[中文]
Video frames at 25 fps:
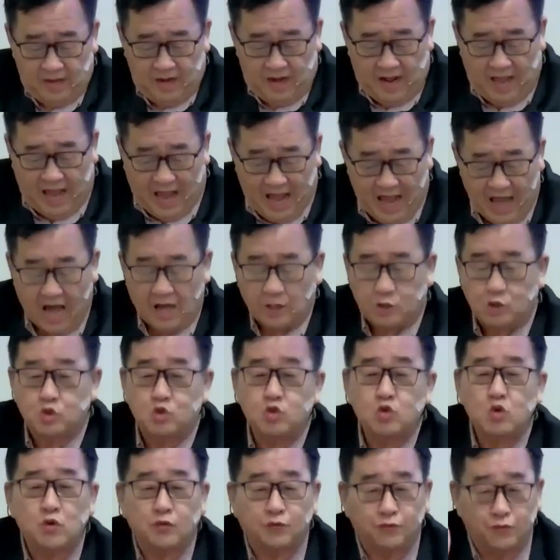啊！
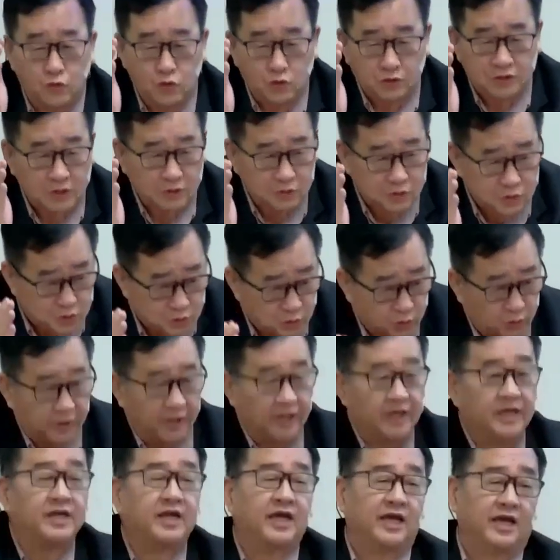祝福就属
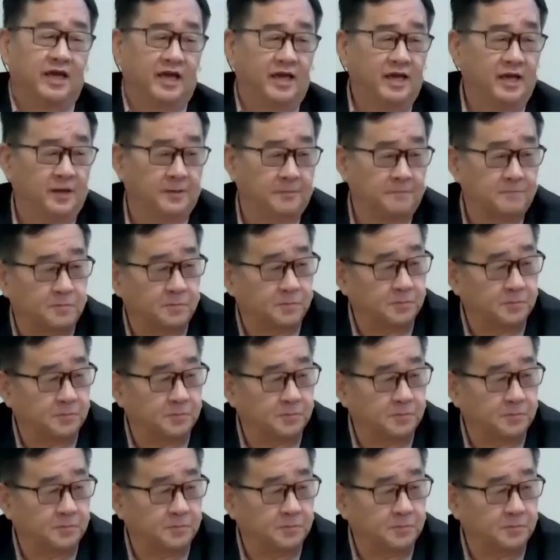于你